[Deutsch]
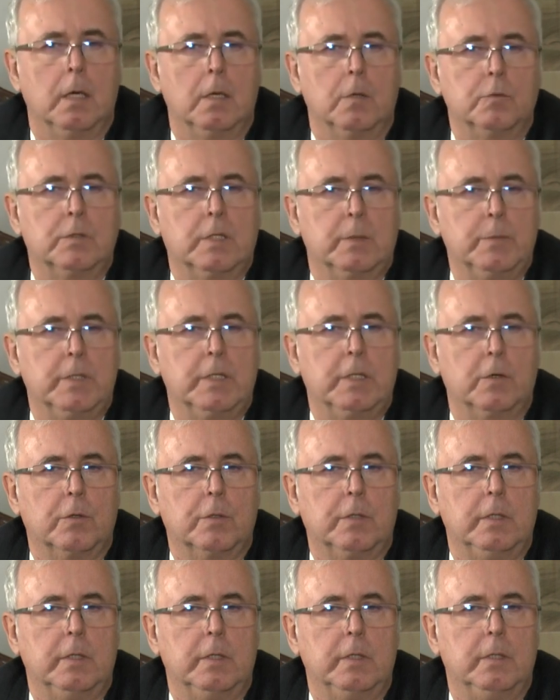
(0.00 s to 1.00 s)
und damit auch
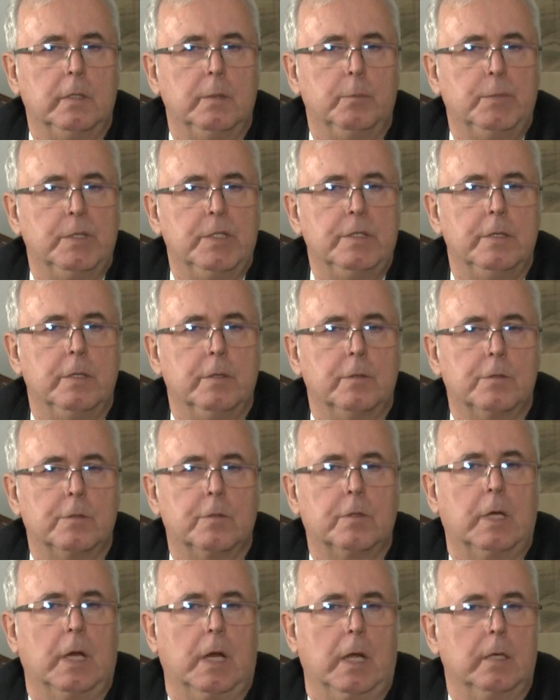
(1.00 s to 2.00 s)
die, die Beziehung
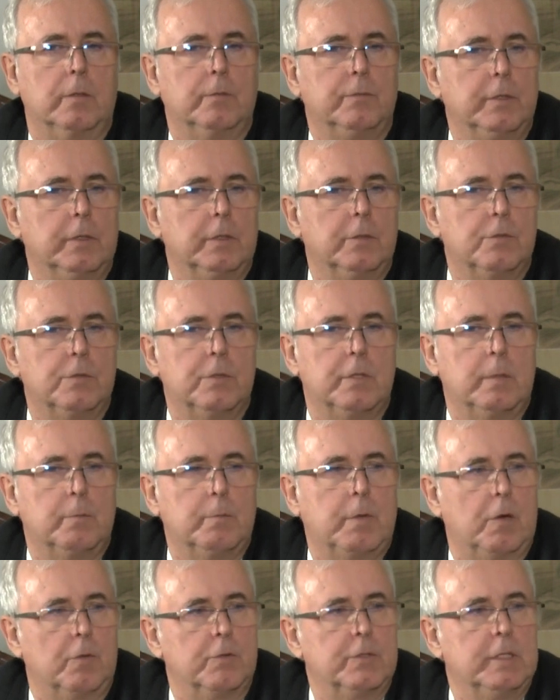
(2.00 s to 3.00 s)
zu Klagenfurt und zu
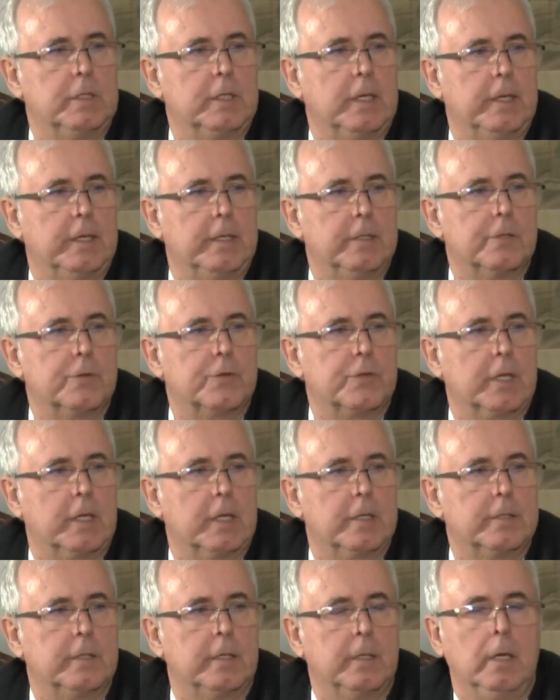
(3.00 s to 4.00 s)
dem Haus in der
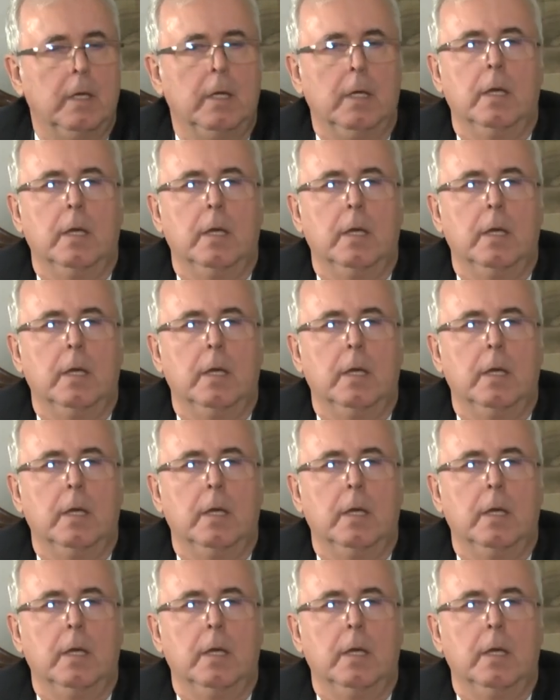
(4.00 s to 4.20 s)
Heinzelstraße